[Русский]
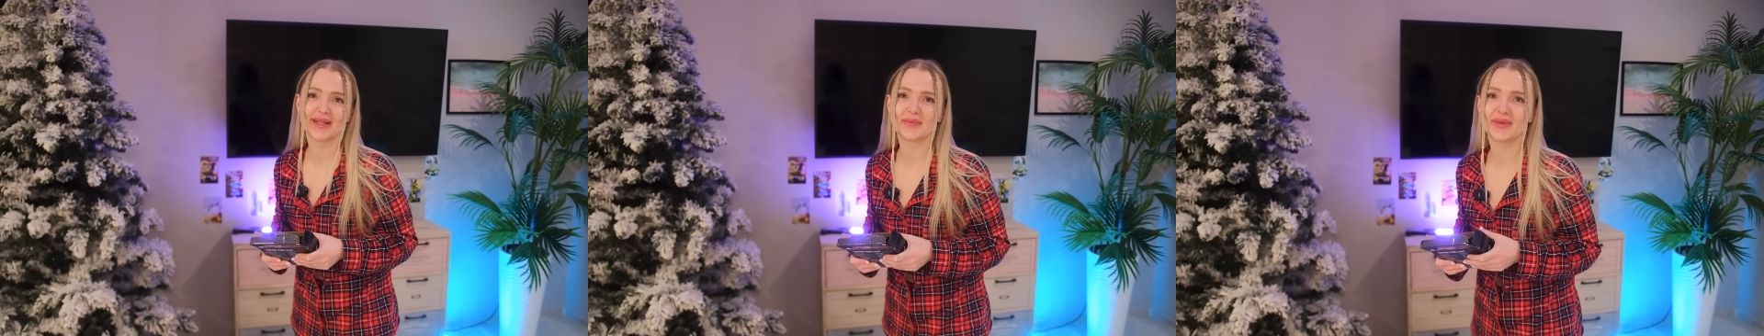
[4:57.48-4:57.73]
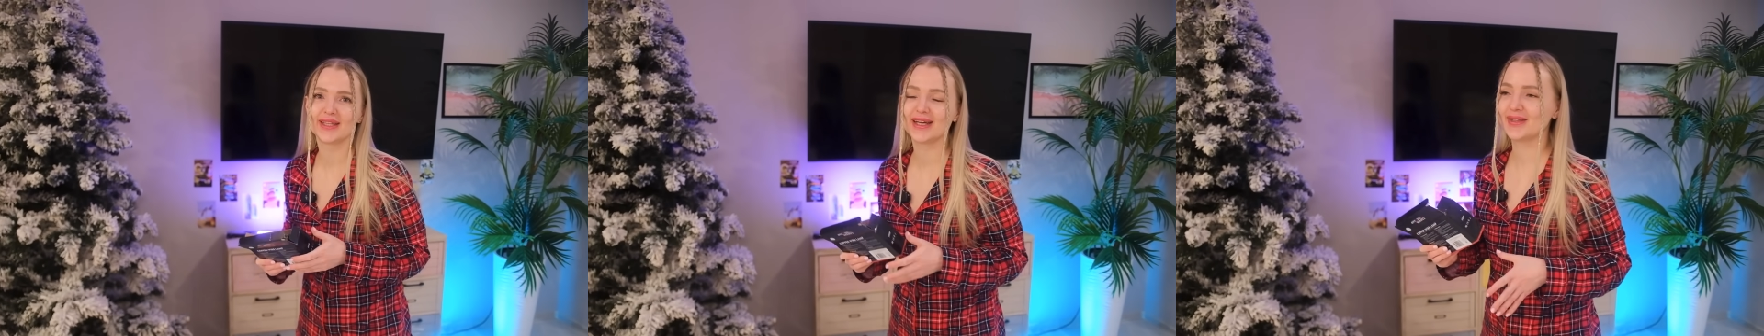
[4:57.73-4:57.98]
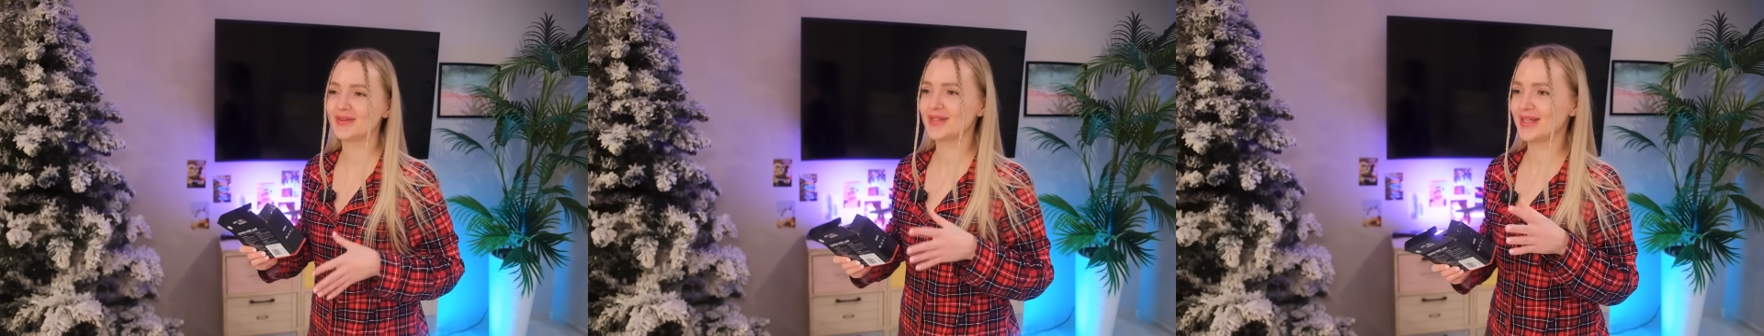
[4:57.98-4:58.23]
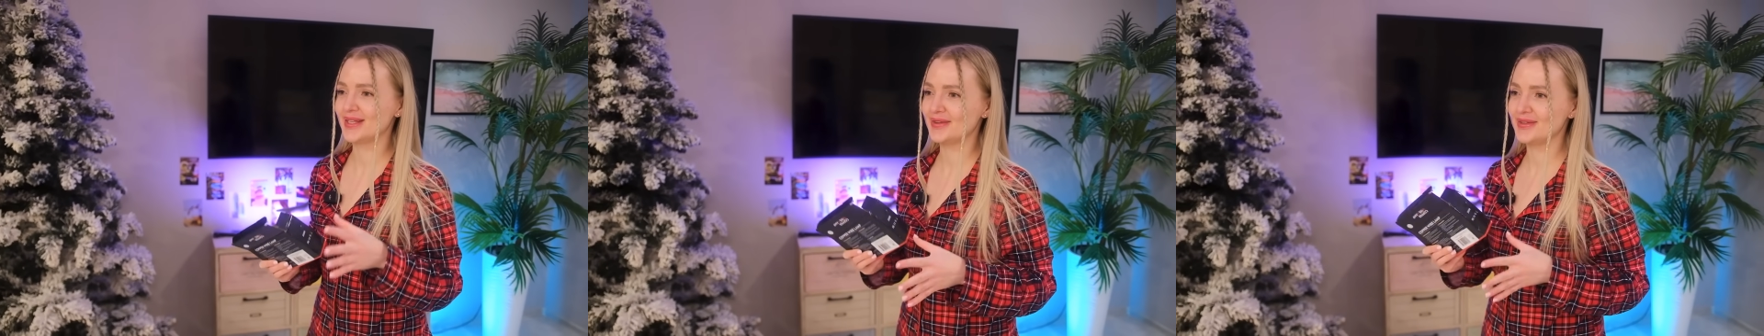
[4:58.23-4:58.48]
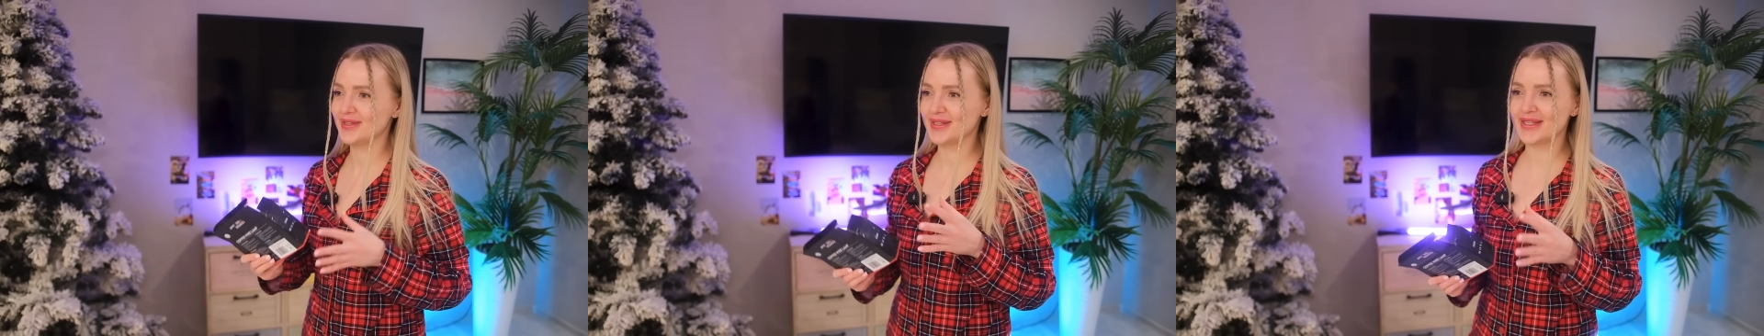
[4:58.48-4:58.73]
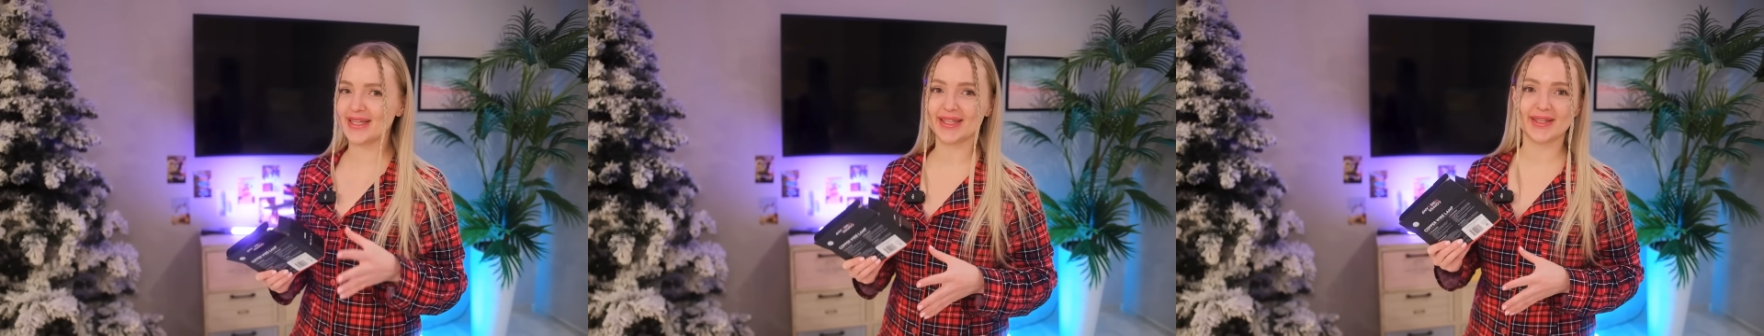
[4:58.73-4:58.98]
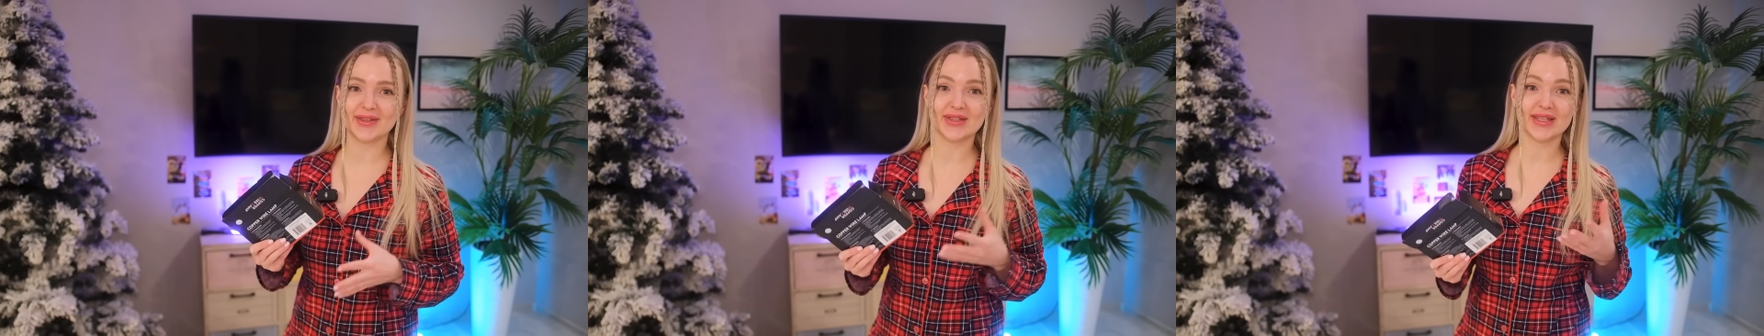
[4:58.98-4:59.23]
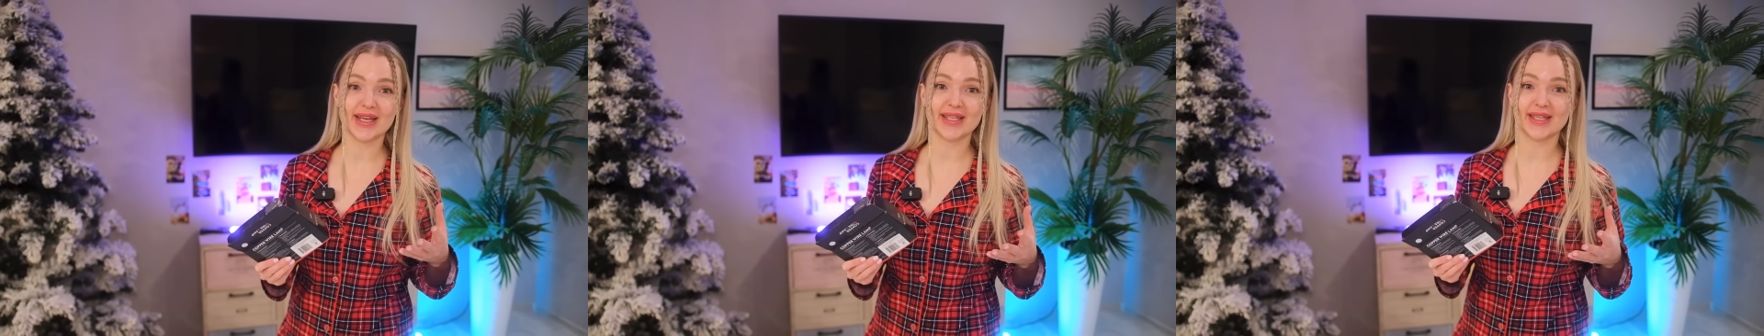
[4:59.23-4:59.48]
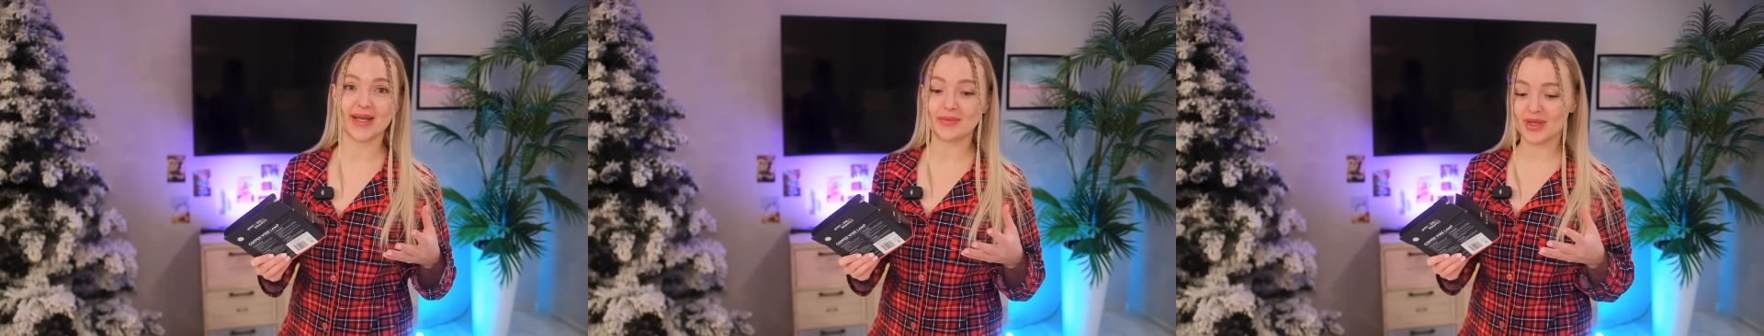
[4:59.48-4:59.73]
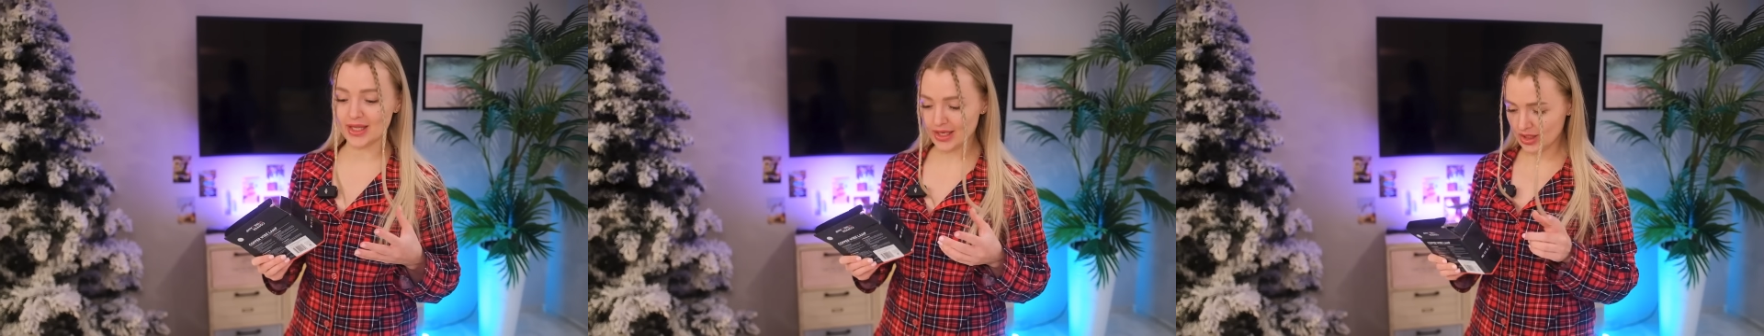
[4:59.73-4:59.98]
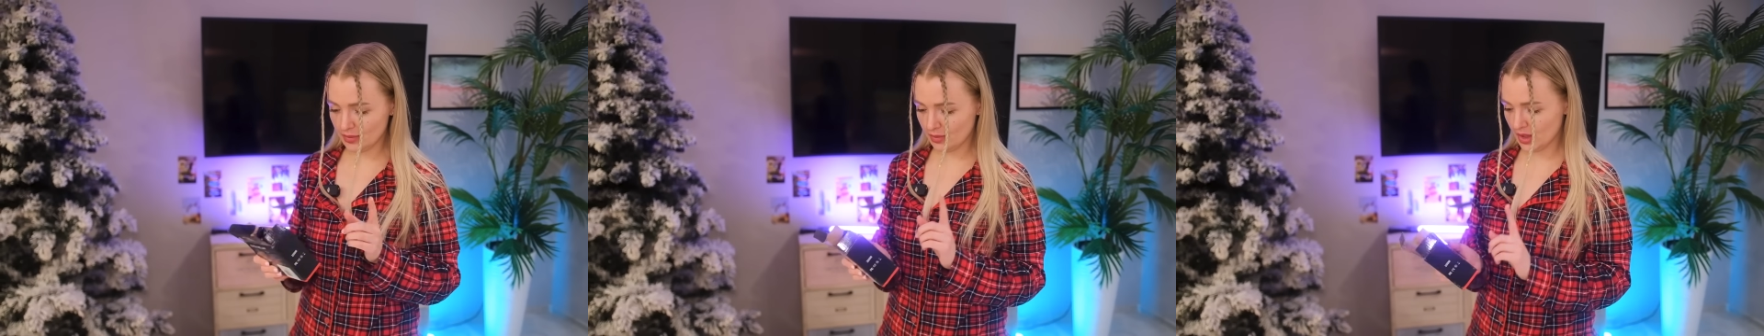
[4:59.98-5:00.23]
Нам и так нужно это все сделать до садика Милеши,